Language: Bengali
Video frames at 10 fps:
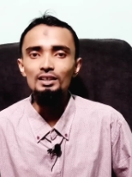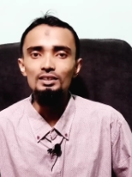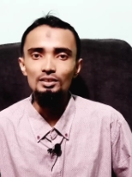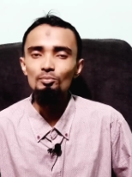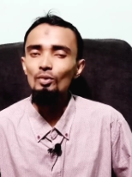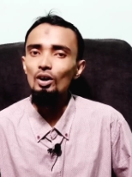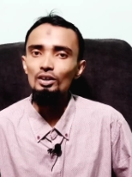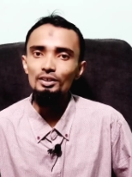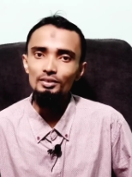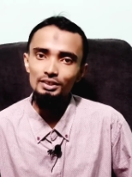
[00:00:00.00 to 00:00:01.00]
কি
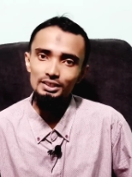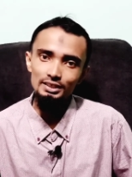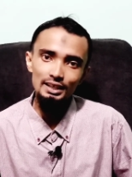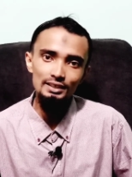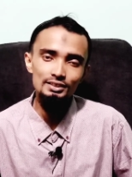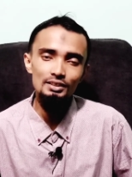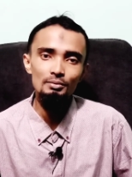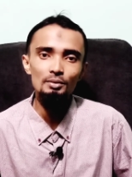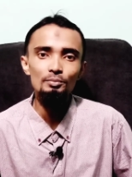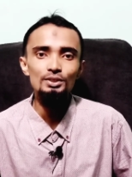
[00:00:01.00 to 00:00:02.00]
ব্লকের কাজ নিয়ে
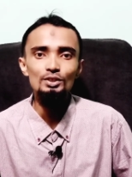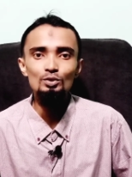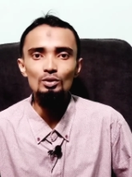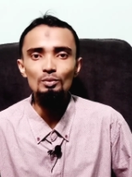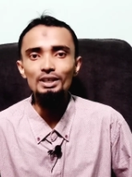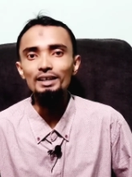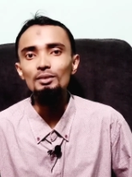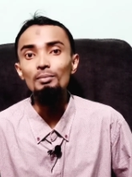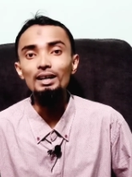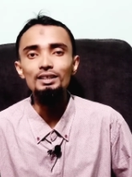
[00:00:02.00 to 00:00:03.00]
বিজনেস করব নাকি
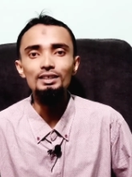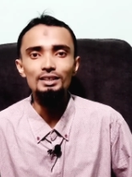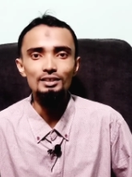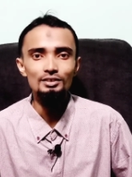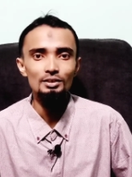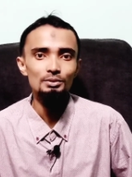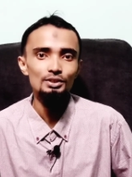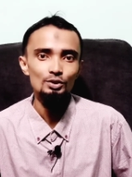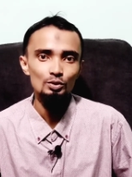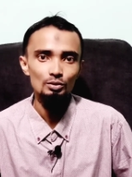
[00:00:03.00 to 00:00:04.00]
বাটিকের কাজ নিয়ে
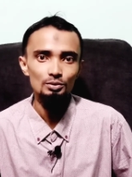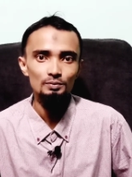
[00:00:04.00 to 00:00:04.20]
বিজনেস করব